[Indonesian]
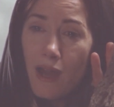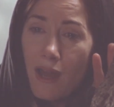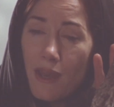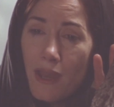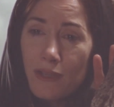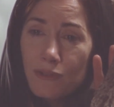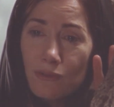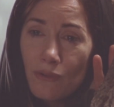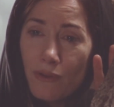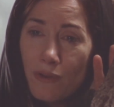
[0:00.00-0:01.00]
Inyong
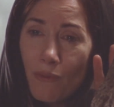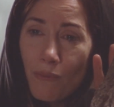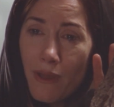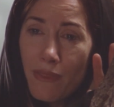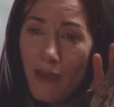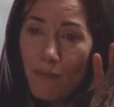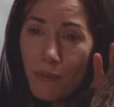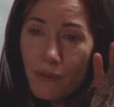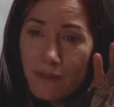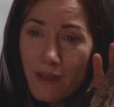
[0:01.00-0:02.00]
orang ngerti kia buke
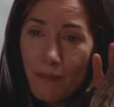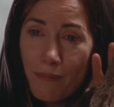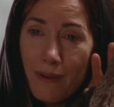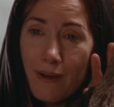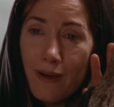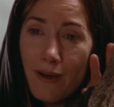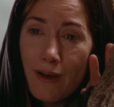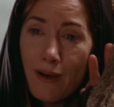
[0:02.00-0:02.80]
disok nang ngendi.